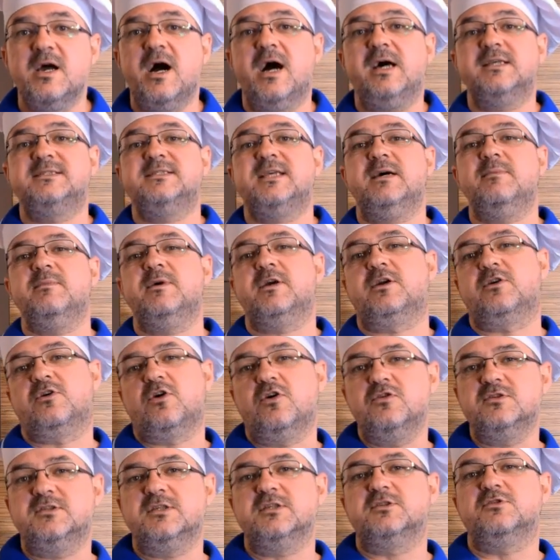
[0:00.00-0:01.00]
a same
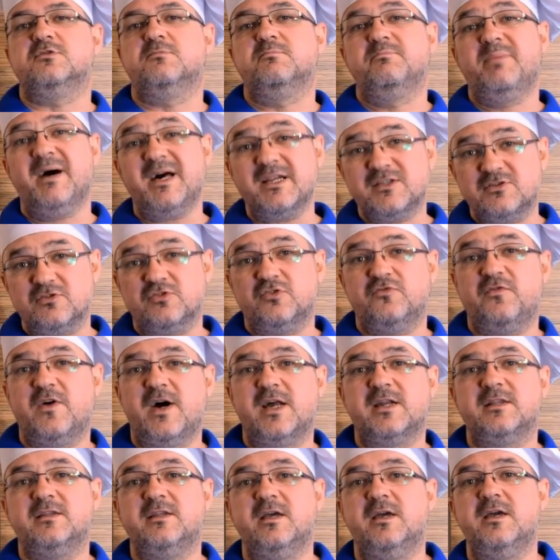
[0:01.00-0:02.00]
końce są bardzo
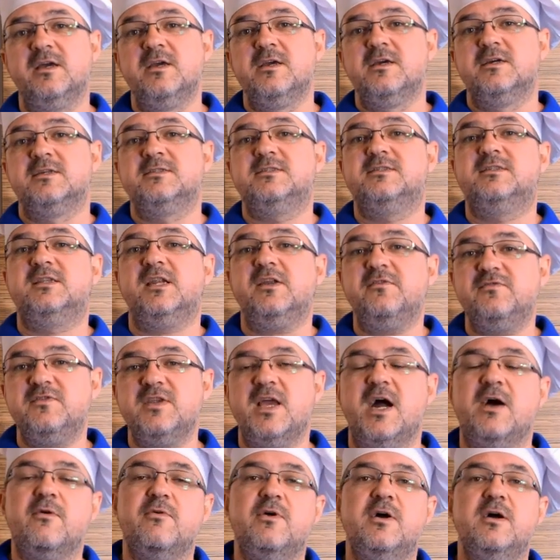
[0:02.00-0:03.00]
twarde,
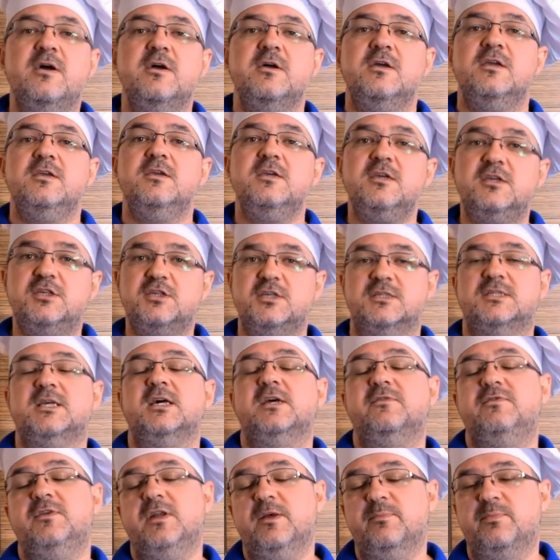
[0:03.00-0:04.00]
zdrewniałe i ich się za
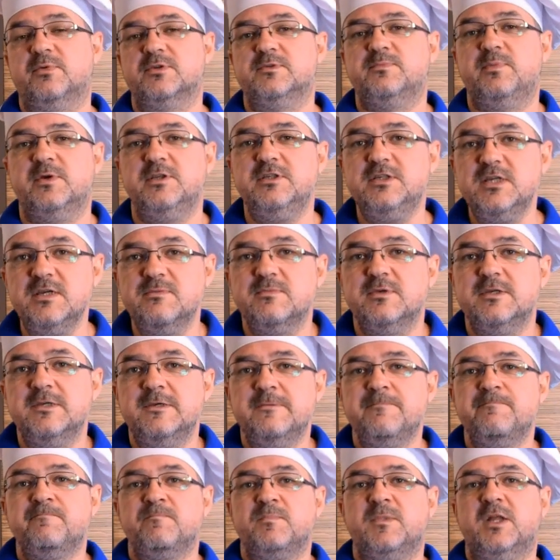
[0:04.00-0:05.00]
chwilę pozbędziemy.
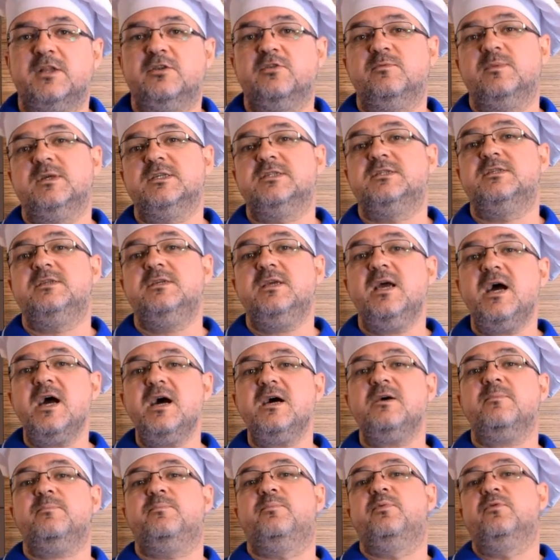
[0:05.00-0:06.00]
Natomiast
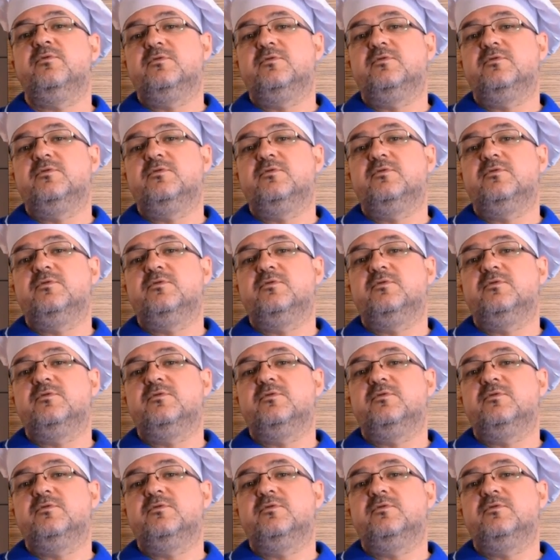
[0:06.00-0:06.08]
ja